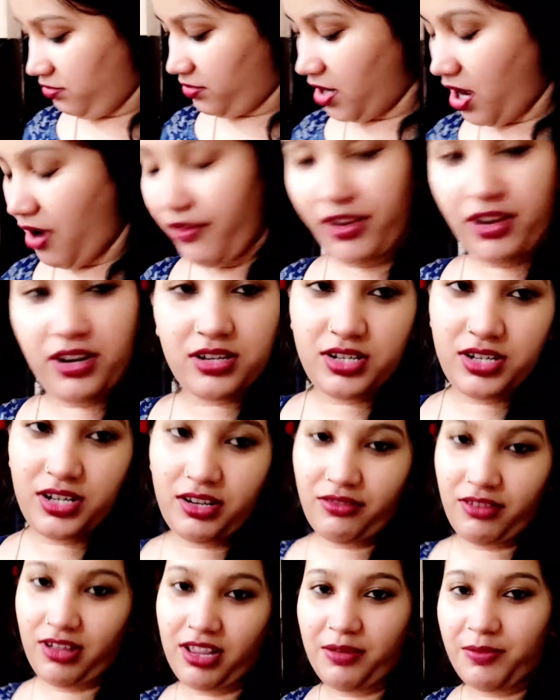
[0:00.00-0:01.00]
काफ़ी खर्चा
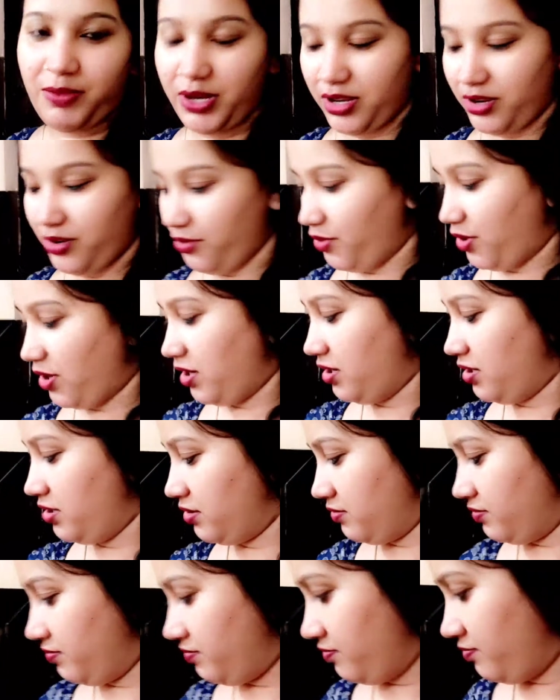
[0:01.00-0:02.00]
करवा दिया मैंने अनु का
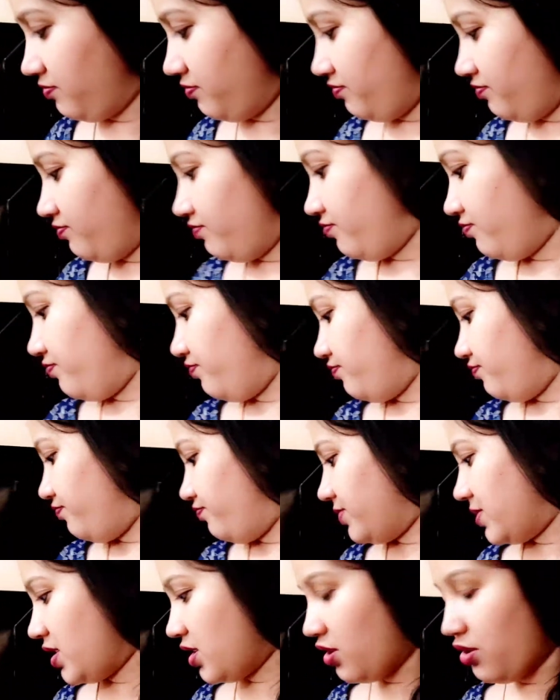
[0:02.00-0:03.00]

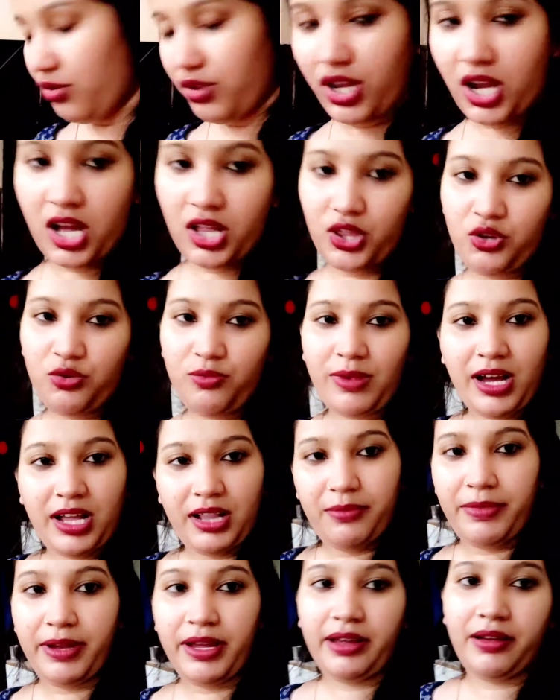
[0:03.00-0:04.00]
जो दिखाती हूँ बाद
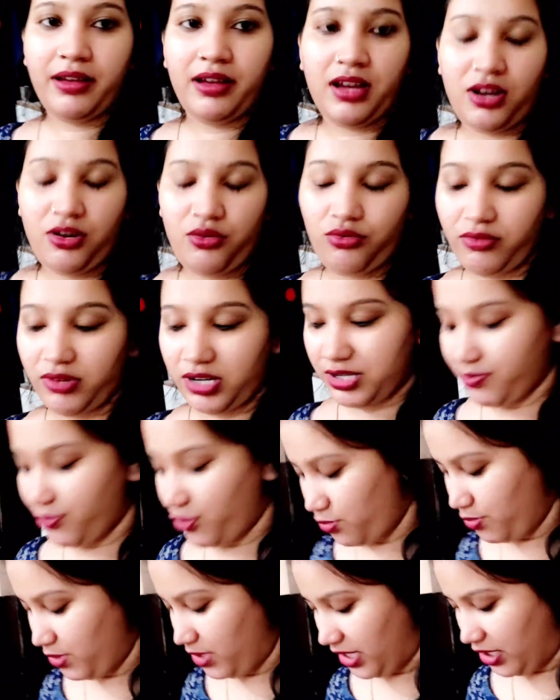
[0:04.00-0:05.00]
में रश्मि
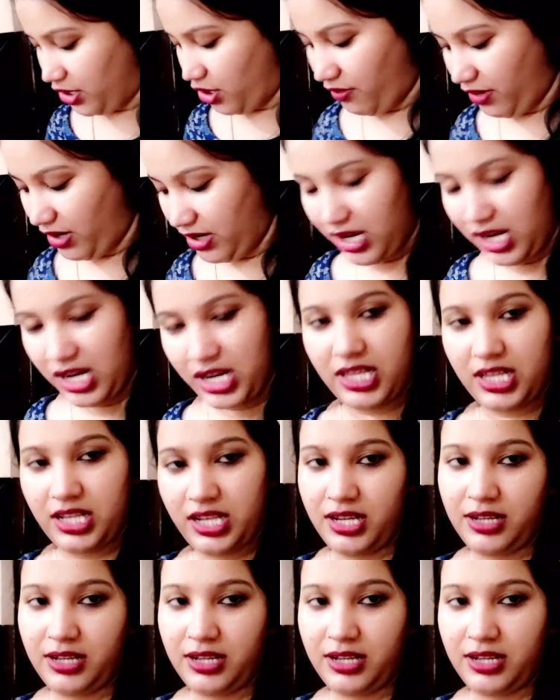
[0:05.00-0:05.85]
को भी एक टॉवल निकाल के देनी